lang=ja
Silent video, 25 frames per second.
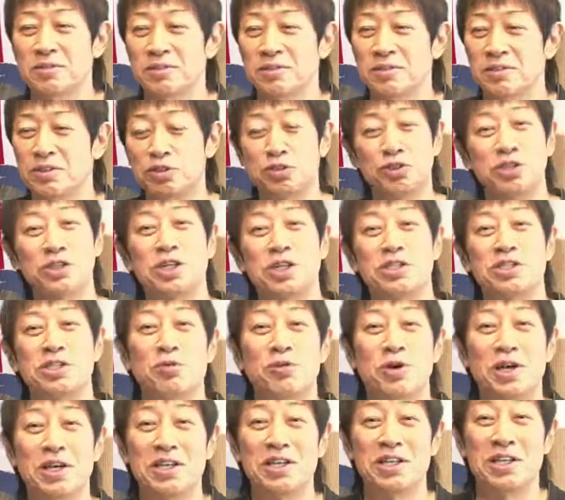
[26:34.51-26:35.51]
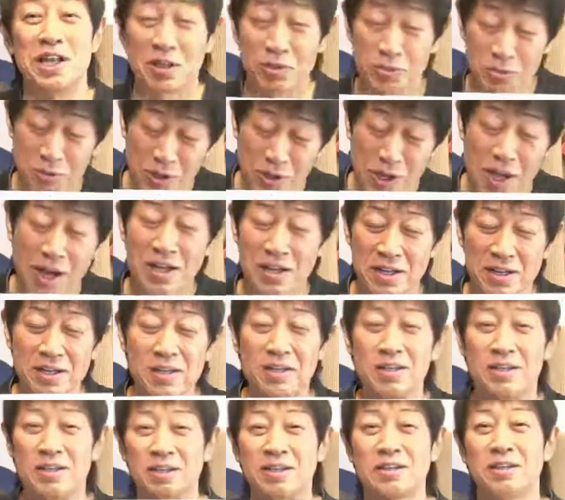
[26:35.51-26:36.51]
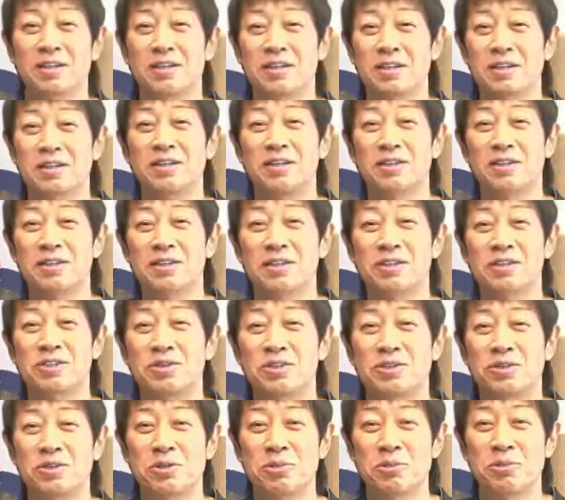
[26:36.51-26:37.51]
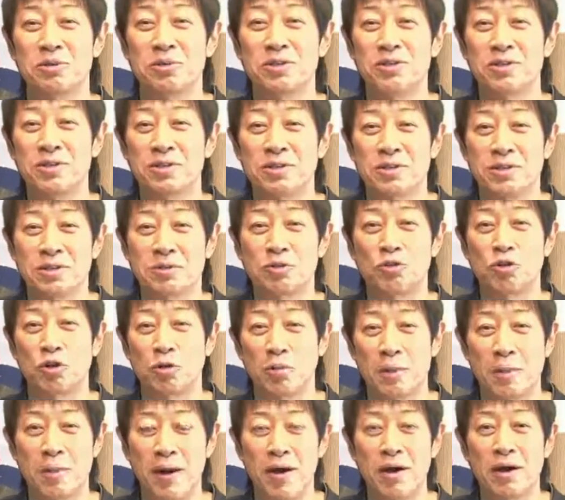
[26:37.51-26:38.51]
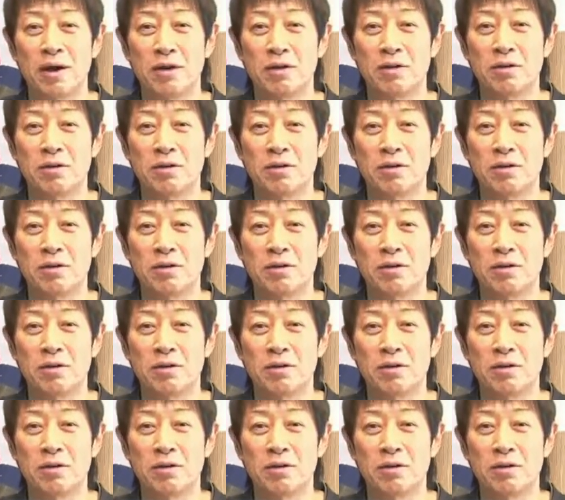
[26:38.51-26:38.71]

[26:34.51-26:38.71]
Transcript: 修正した方がいいなとか、えー、それとも、このまま、